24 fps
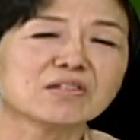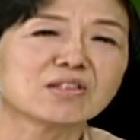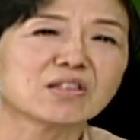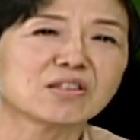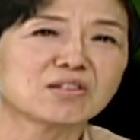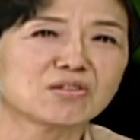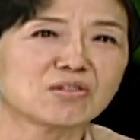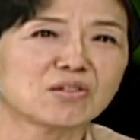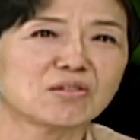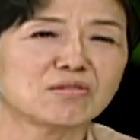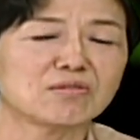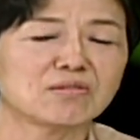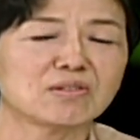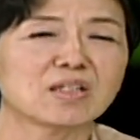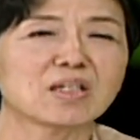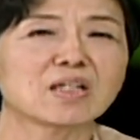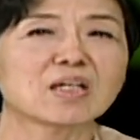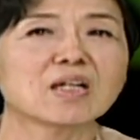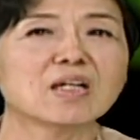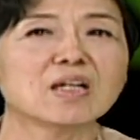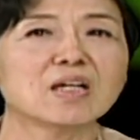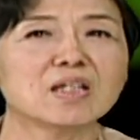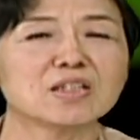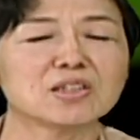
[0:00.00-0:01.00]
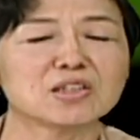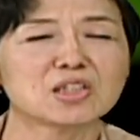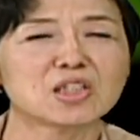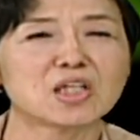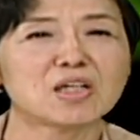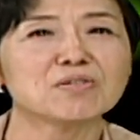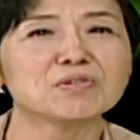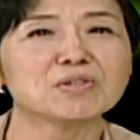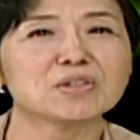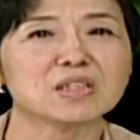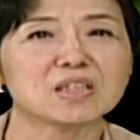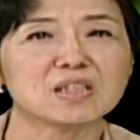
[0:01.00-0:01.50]
这种那个
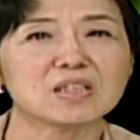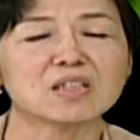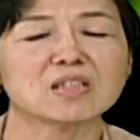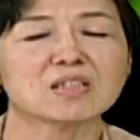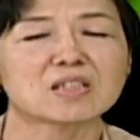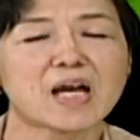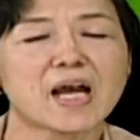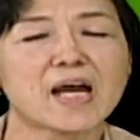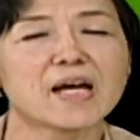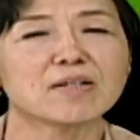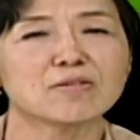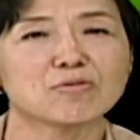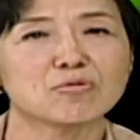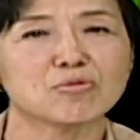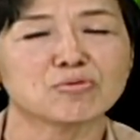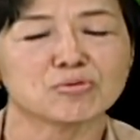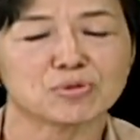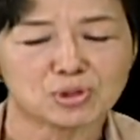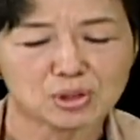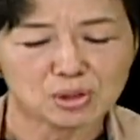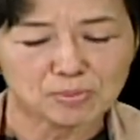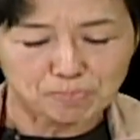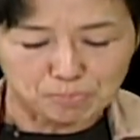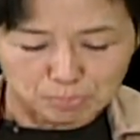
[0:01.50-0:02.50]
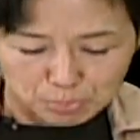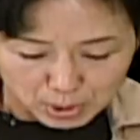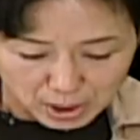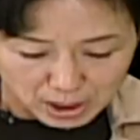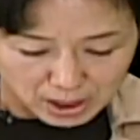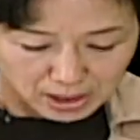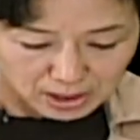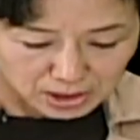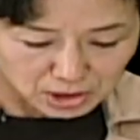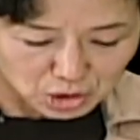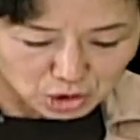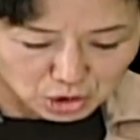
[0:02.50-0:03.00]
消极的态度是不
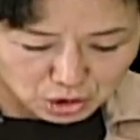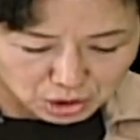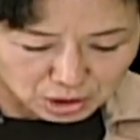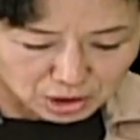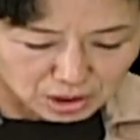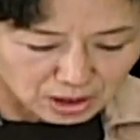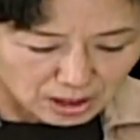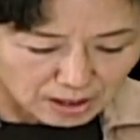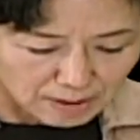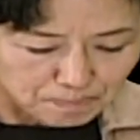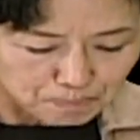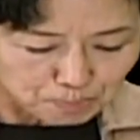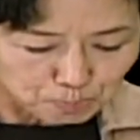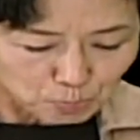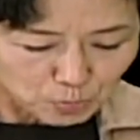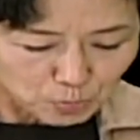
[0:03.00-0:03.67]
合适的。